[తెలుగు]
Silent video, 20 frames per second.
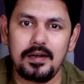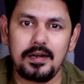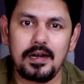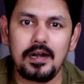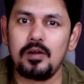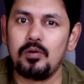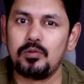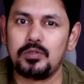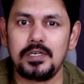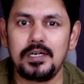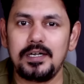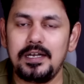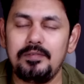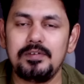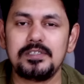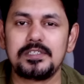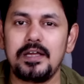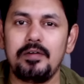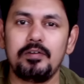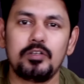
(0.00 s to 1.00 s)
రన్ అవుతున్న
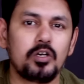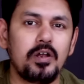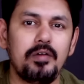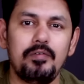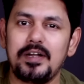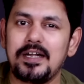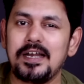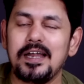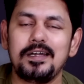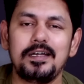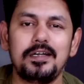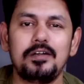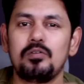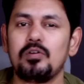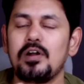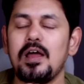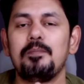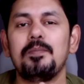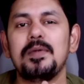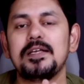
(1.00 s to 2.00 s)
టీవీస్ ఏవైతున్నాయి వీటన్నిటిని
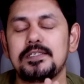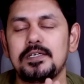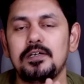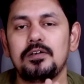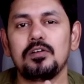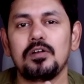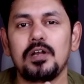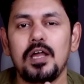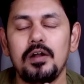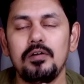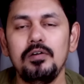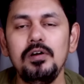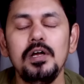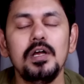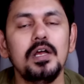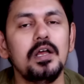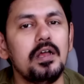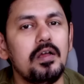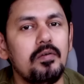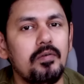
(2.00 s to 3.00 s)
కూడా అమ్మేసినట్టున్నారు
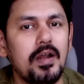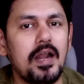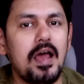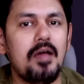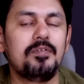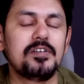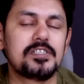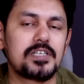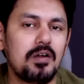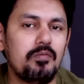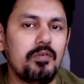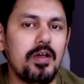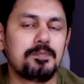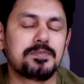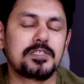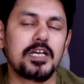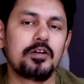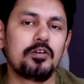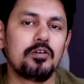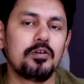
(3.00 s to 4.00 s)
వీళ్ళ అఫీషియల్
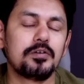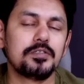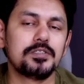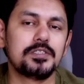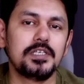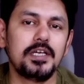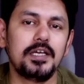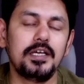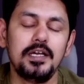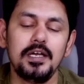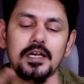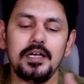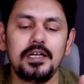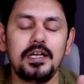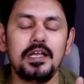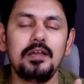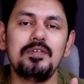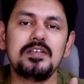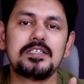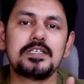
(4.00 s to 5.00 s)
వెబ్సైట్లో నుంచి
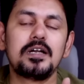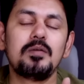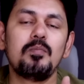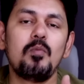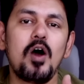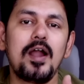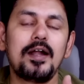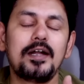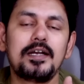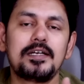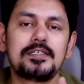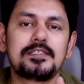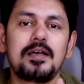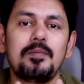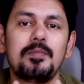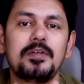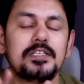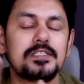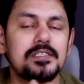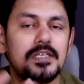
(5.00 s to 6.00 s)
టీవీస్ అండ్ మానిటర్కి
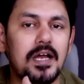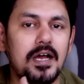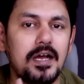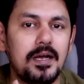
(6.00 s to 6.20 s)
సంబంధించిన